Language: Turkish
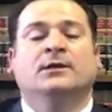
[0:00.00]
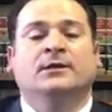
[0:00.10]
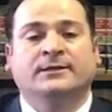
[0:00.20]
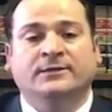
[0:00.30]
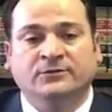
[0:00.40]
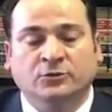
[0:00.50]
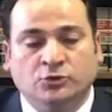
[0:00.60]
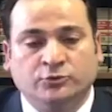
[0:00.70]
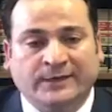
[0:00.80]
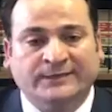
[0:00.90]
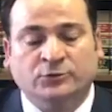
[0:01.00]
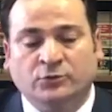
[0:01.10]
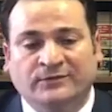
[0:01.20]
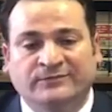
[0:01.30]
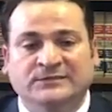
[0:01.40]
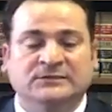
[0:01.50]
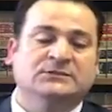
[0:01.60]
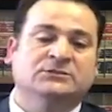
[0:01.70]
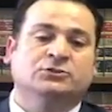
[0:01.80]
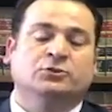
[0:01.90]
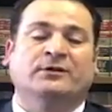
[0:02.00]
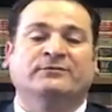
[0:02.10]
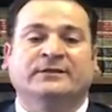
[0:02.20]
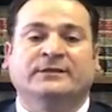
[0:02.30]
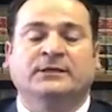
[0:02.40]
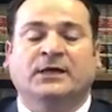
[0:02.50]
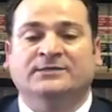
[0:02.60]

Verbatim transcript: Ee, göçmenlik görevlileri, sınır dışı görevlileri,